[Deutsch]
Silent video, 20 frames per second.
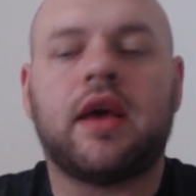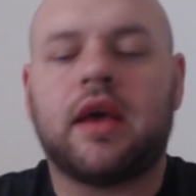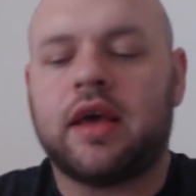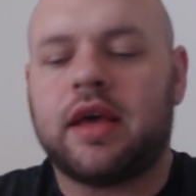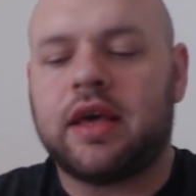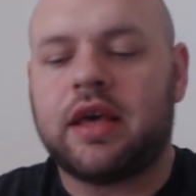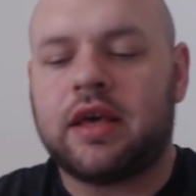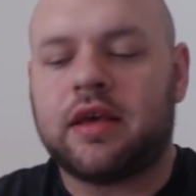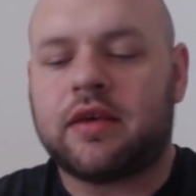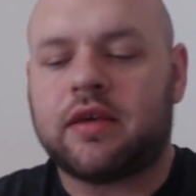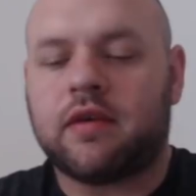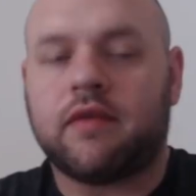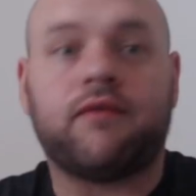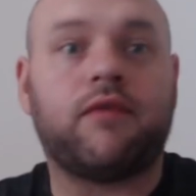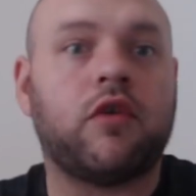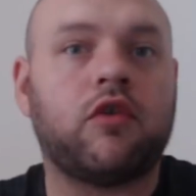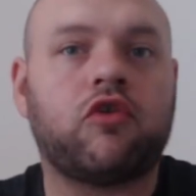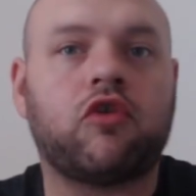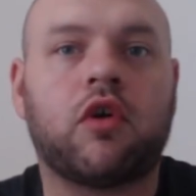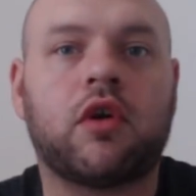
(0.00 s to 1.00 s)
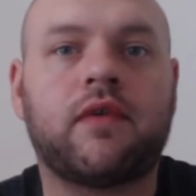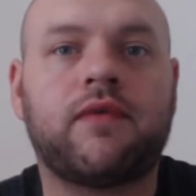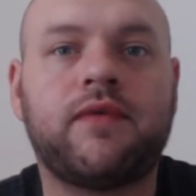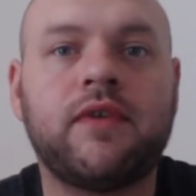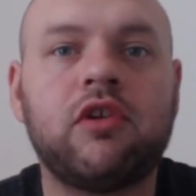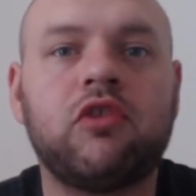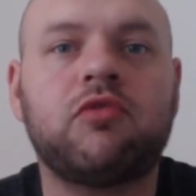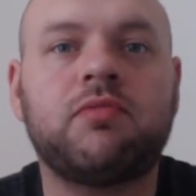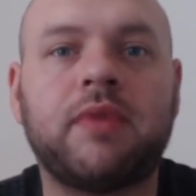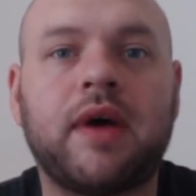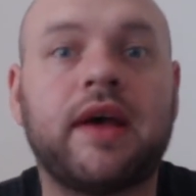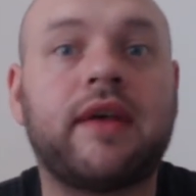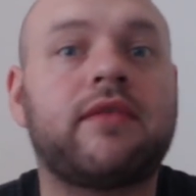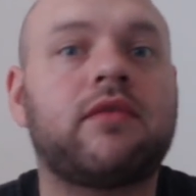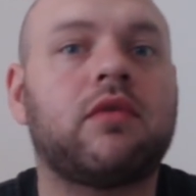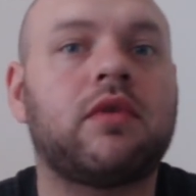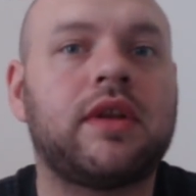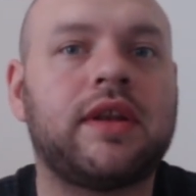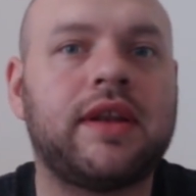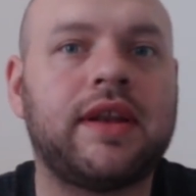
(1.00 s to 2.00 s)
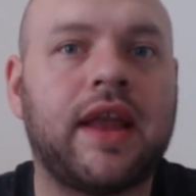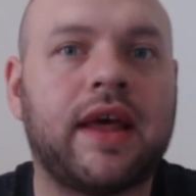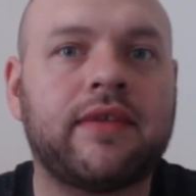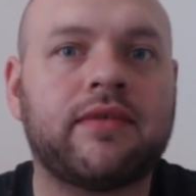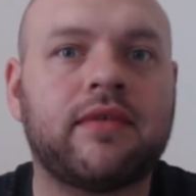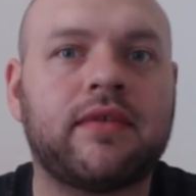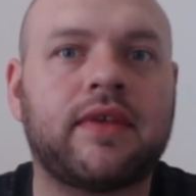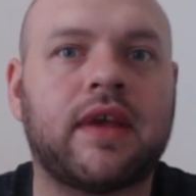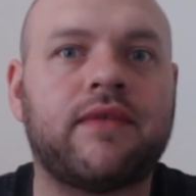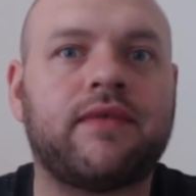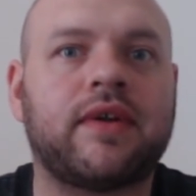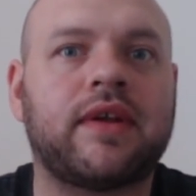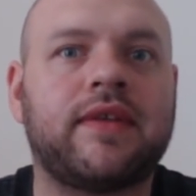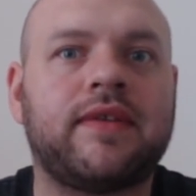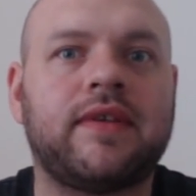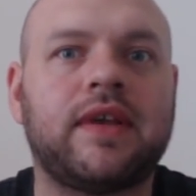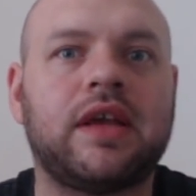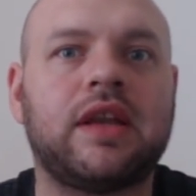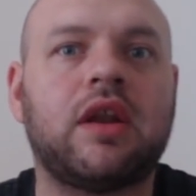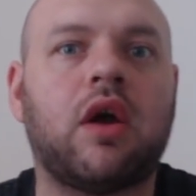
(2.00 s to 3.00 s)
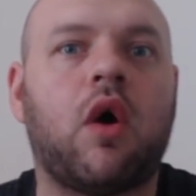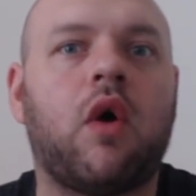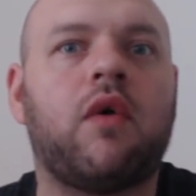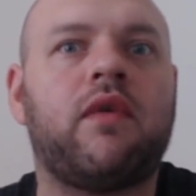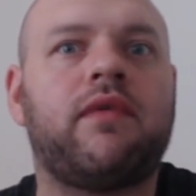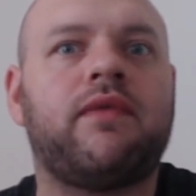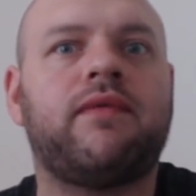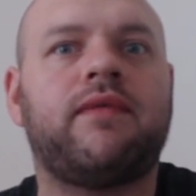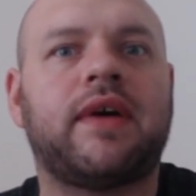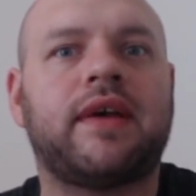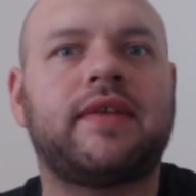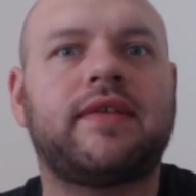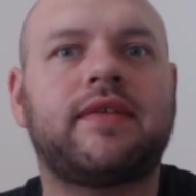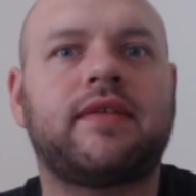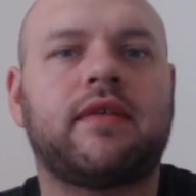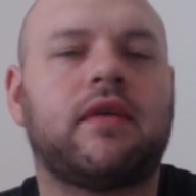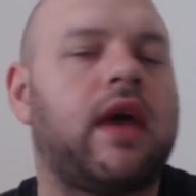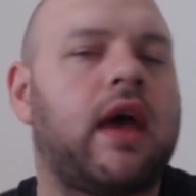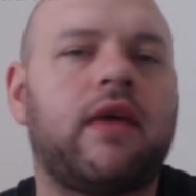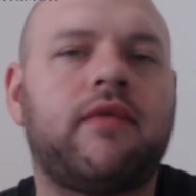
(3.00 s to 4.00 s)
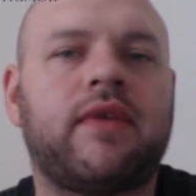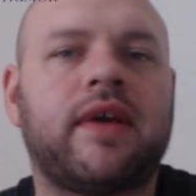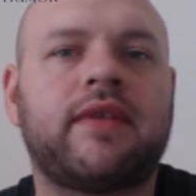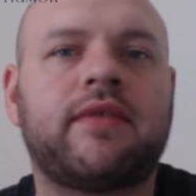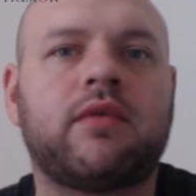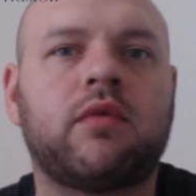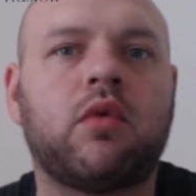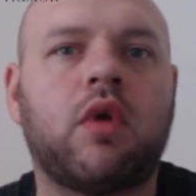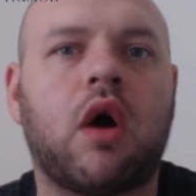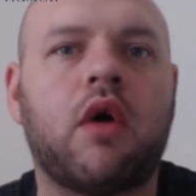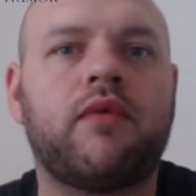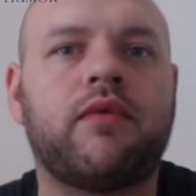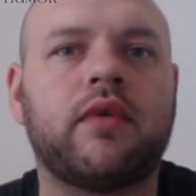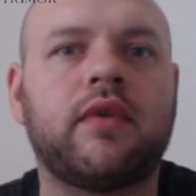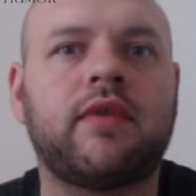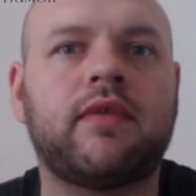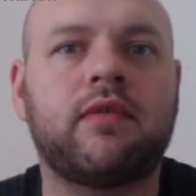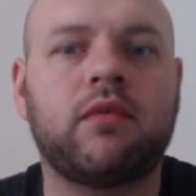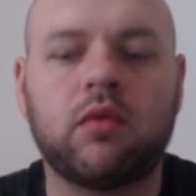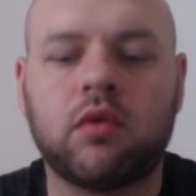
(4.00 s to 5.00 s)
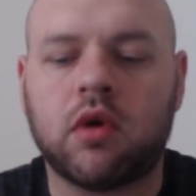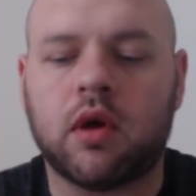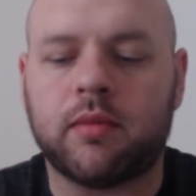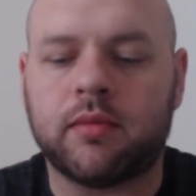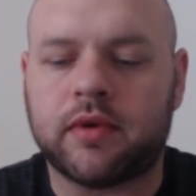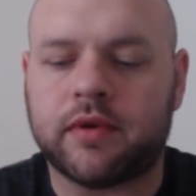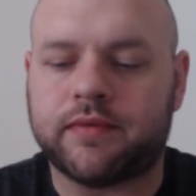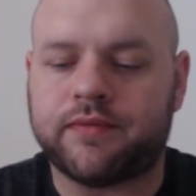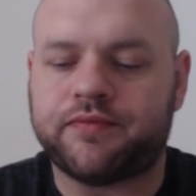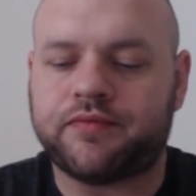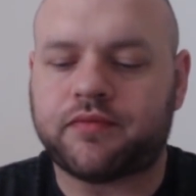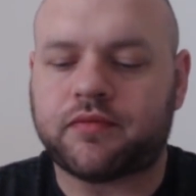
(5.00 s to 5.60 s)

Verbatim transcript: Ich wünsche euch viel Spaß und lasst uns einfach sehen, auf was, äh, was so auf uns zukommt.